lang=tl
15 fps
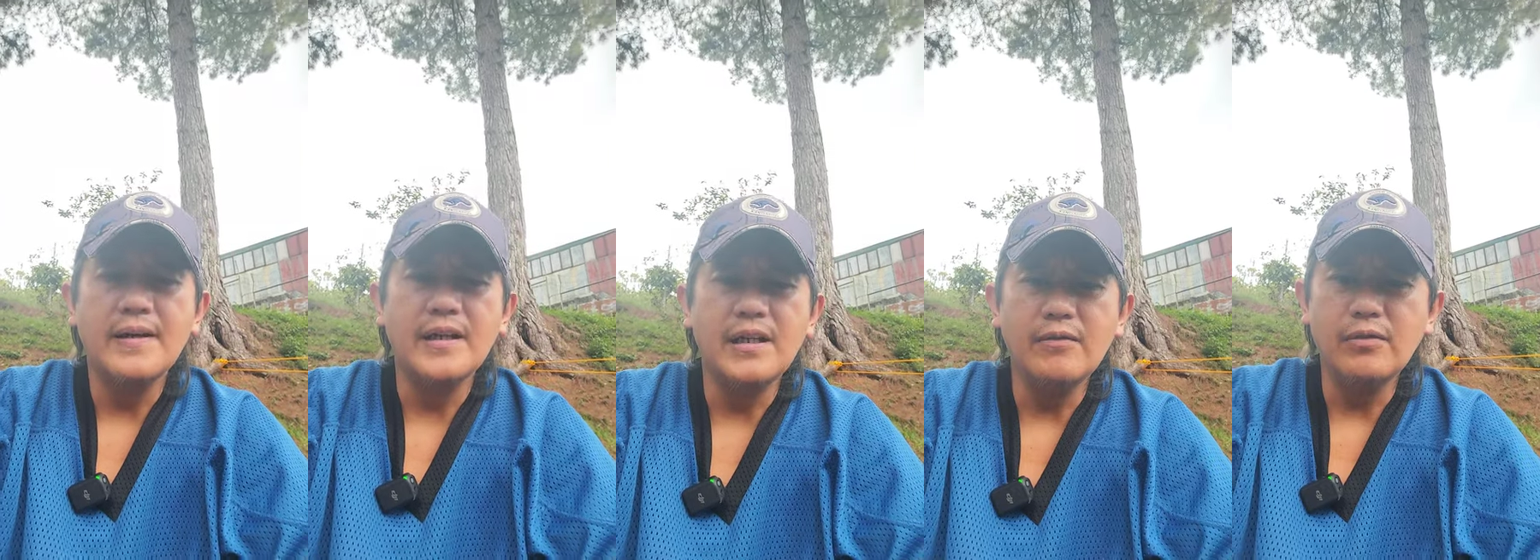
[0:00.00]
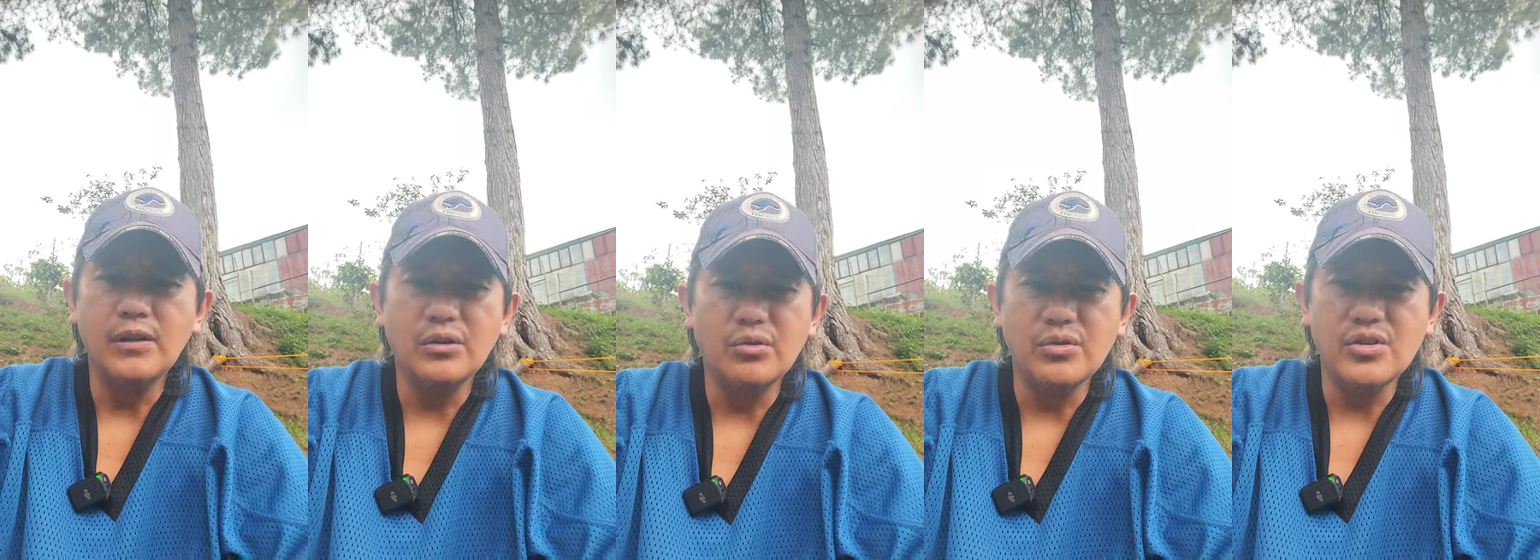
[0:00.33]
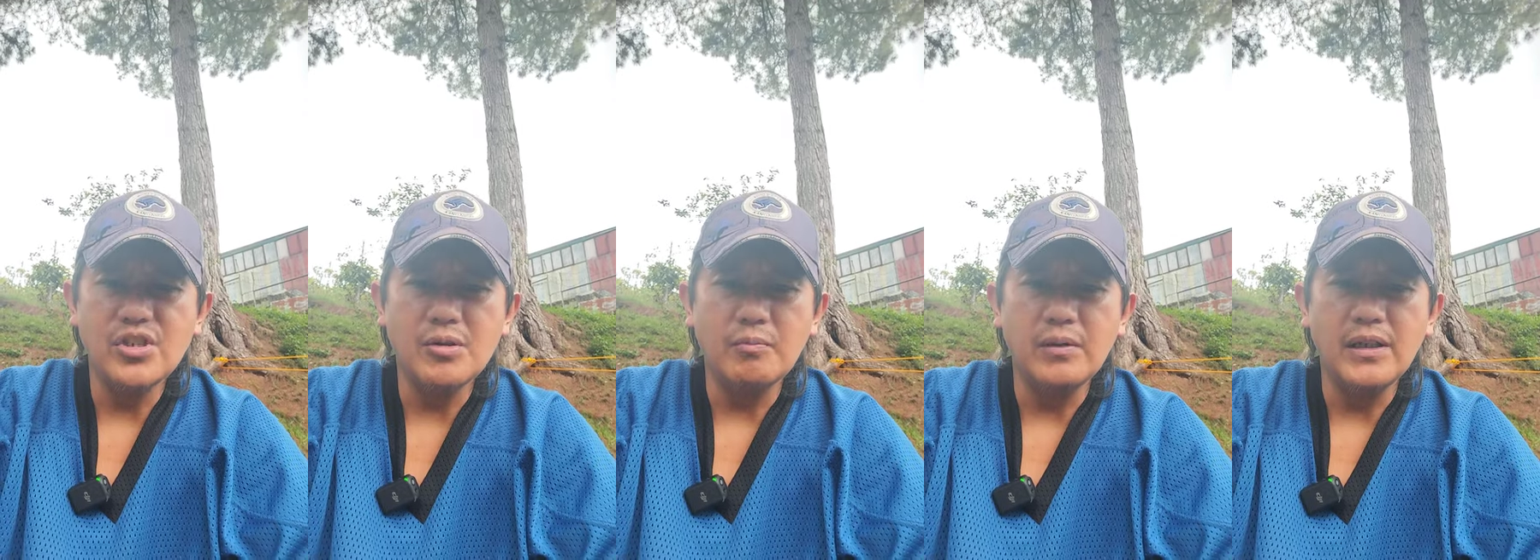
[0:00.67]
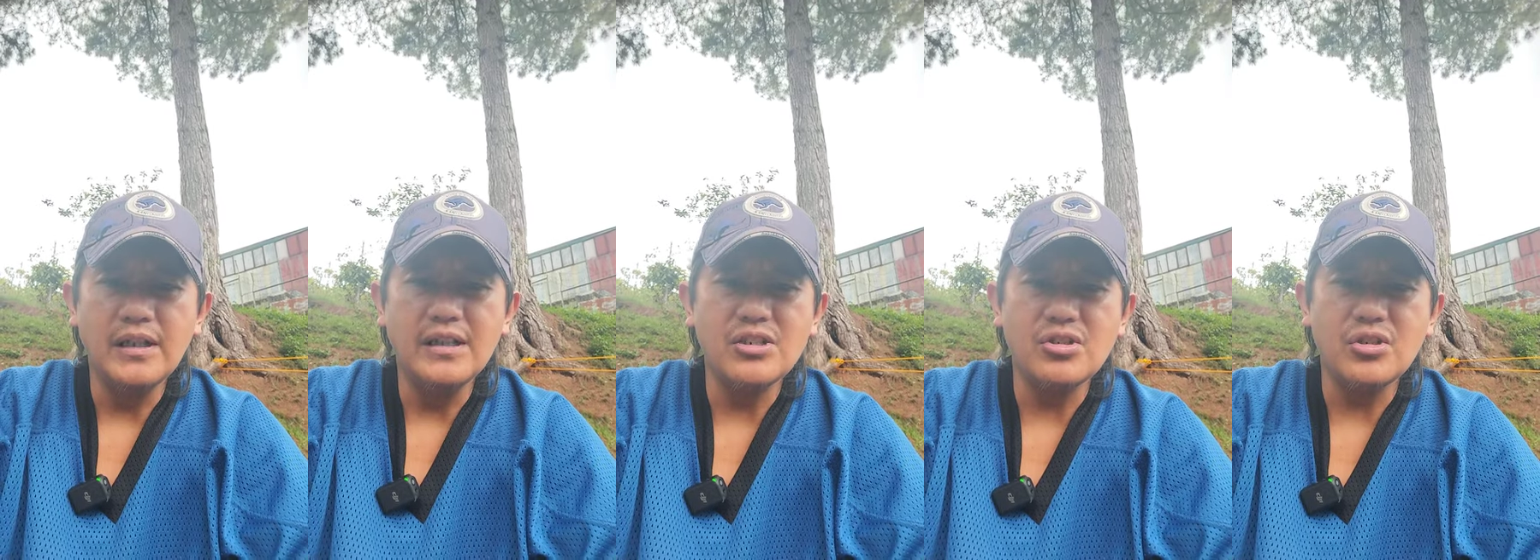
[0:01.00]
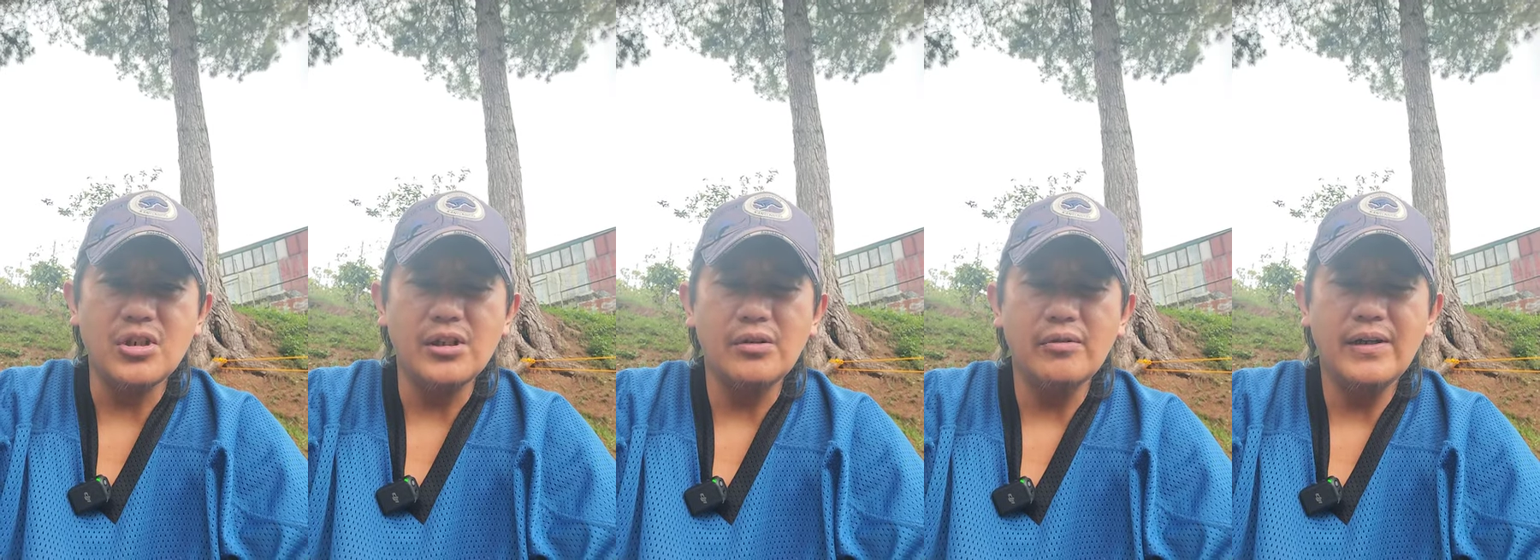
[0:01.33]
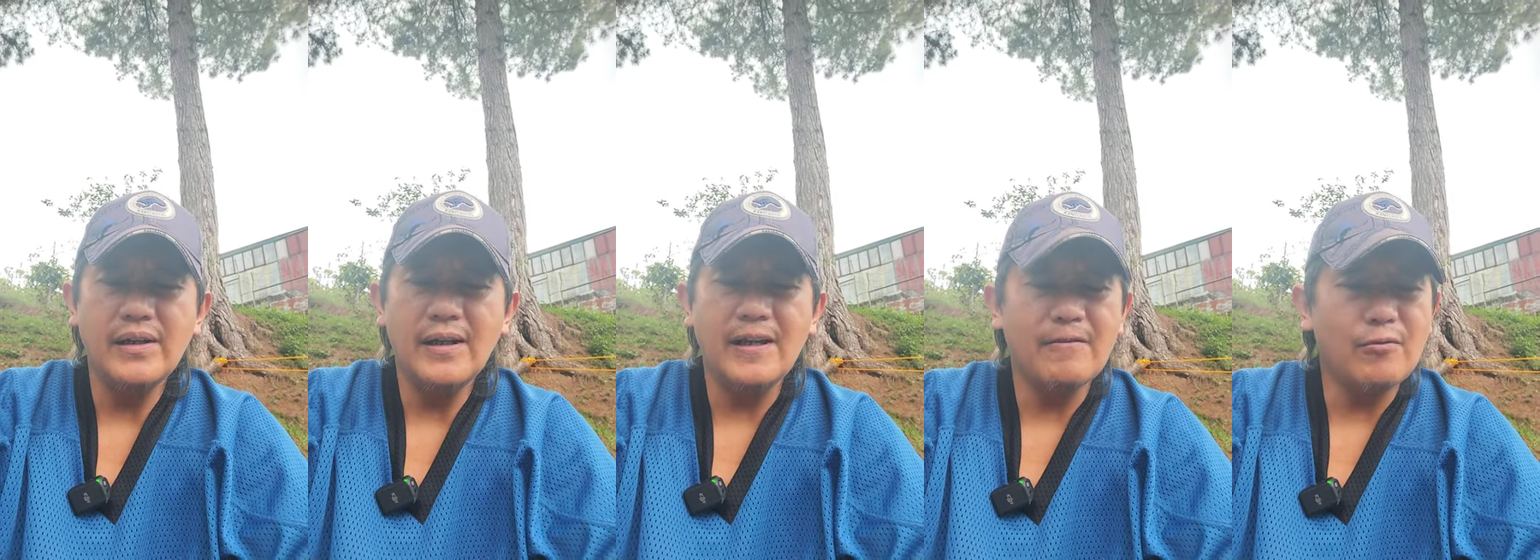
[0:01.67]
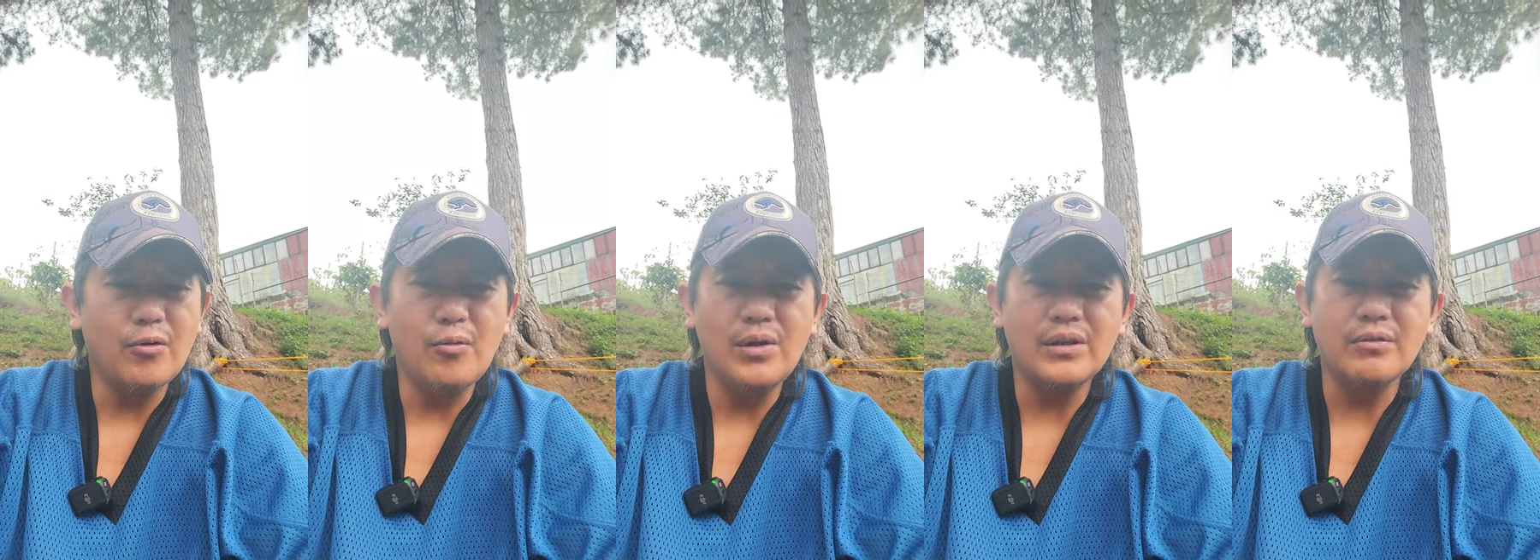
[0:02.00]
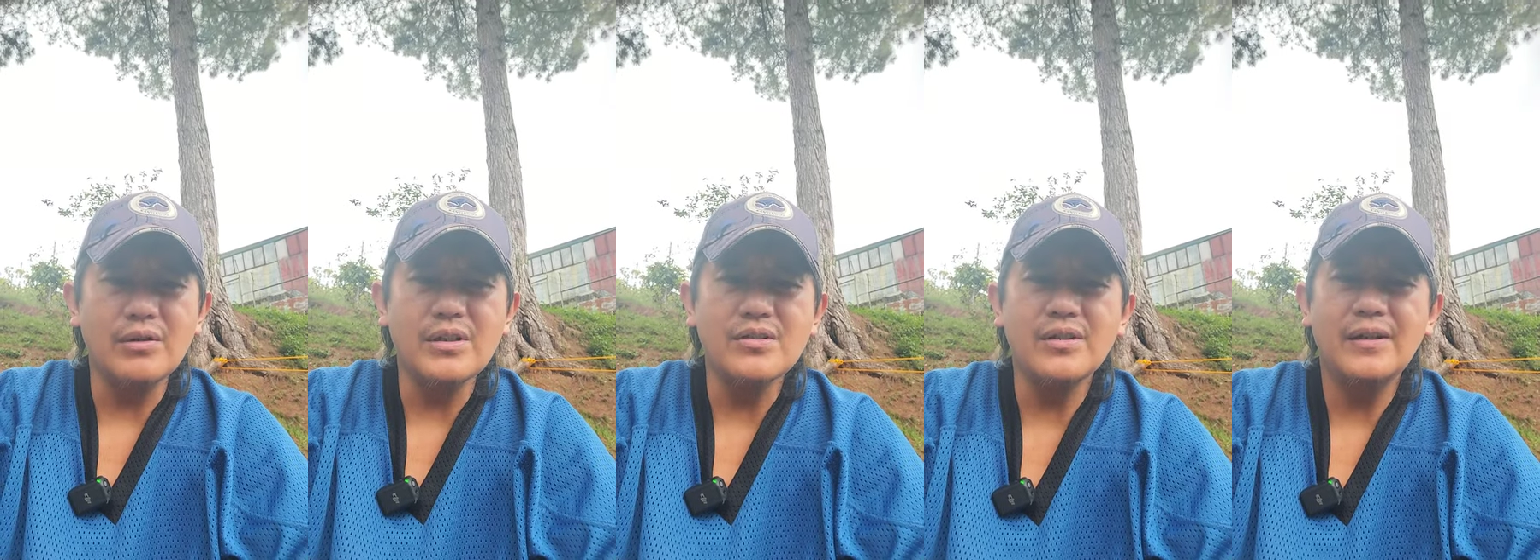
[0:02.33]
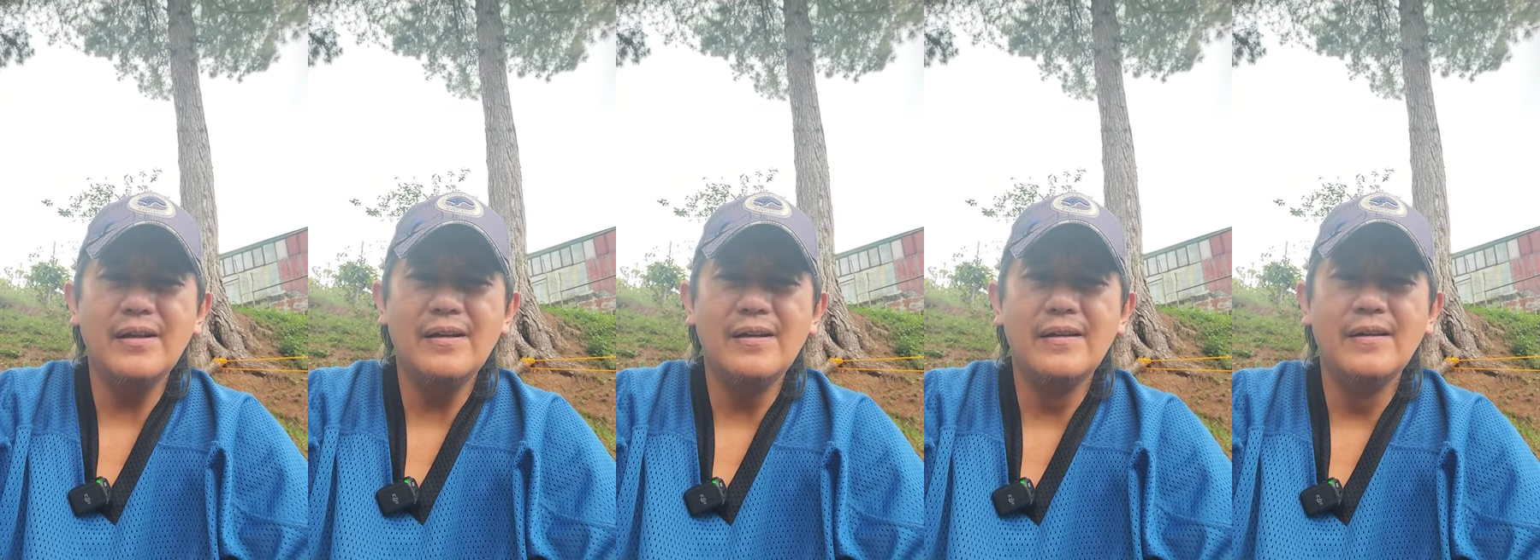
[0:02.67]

evil to discipline his children and for what reason